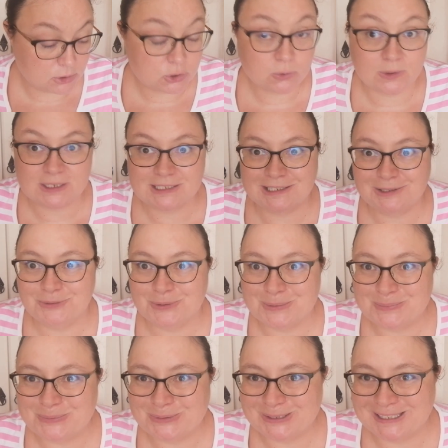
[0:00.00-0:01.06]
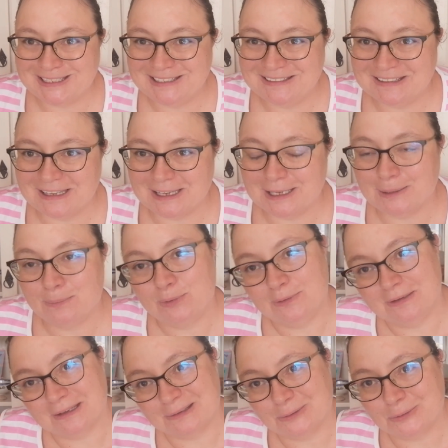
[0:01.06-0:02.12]
je croise les doigts pour Elisa qui est
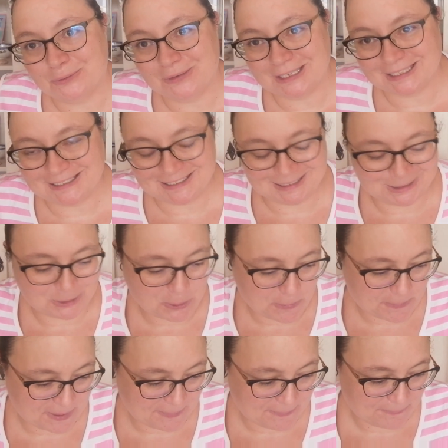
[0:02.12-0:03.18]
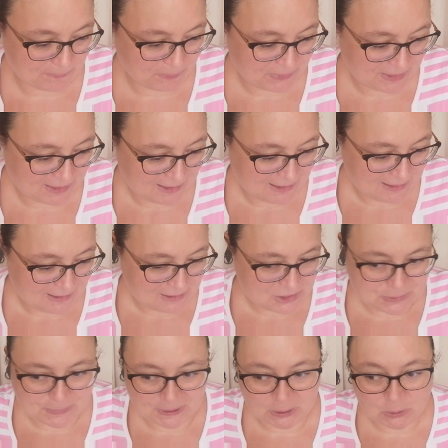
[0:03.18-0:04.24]
plus introvertie quand même.
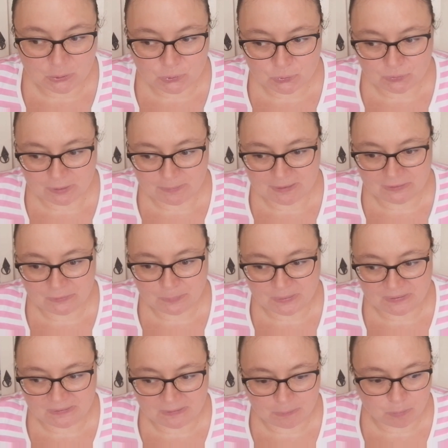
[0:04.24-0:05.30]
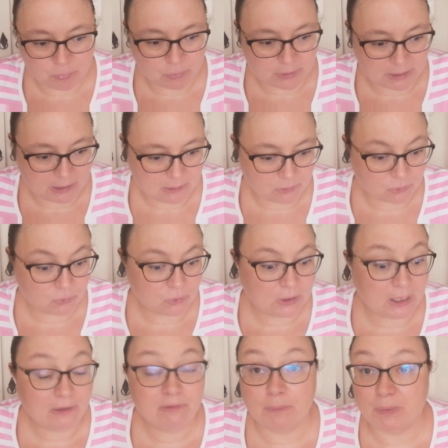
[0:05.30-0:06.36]
J'espère que tout va bien se passer pour elle. En tout
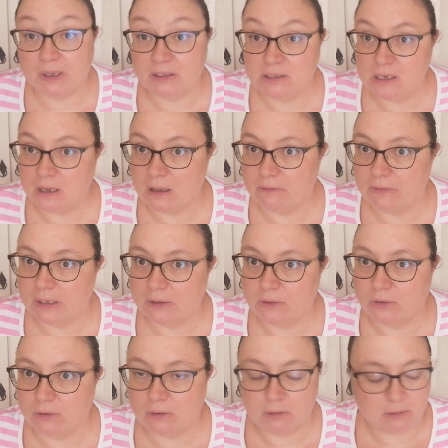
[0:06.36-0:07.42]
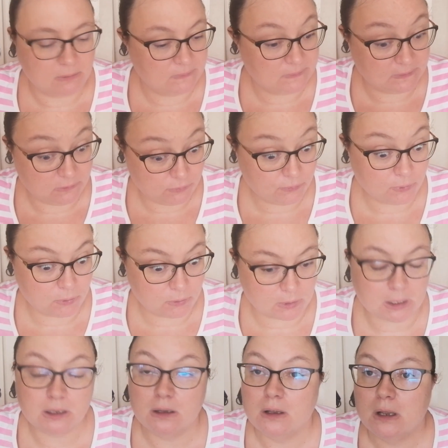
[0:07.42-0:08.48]
cas, elle va partir avec ce qu'il faut.
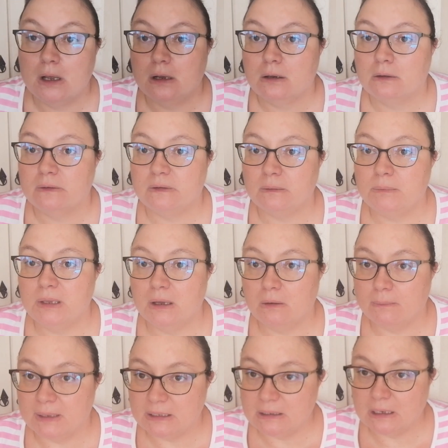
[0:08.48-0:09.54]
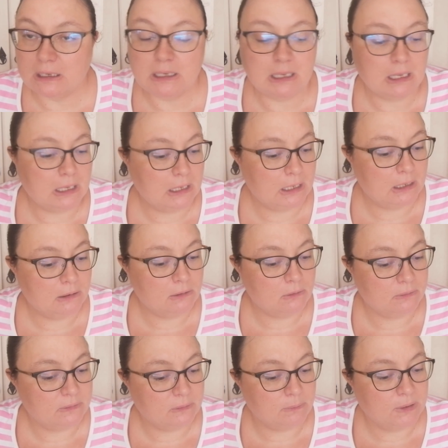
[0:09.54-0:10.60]
Hein aussi bien en matériel
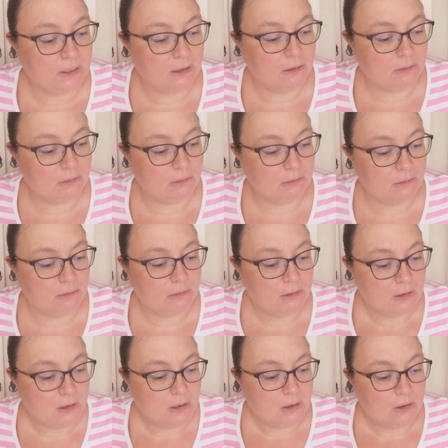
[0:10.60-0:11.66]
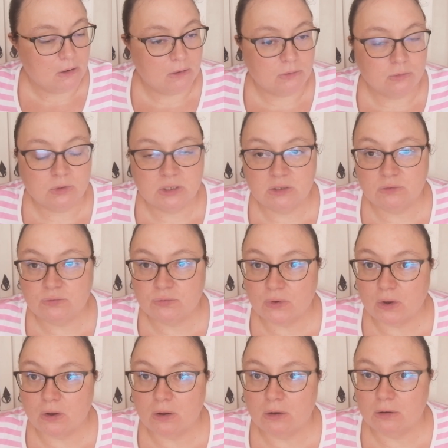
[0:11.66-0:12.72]
qu'aussi bien en,
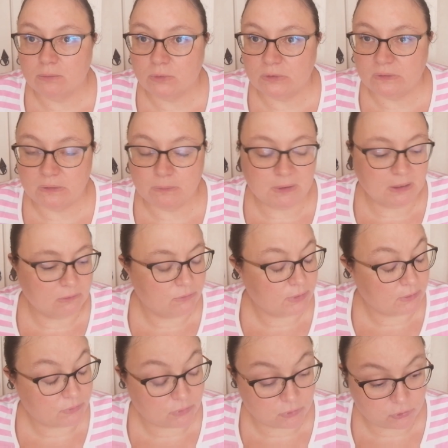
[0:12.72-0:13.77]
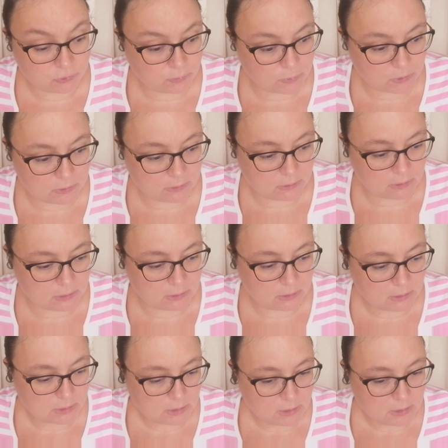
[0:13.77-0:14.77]
uniforme, aussi bien. Enfin, franchement, euh,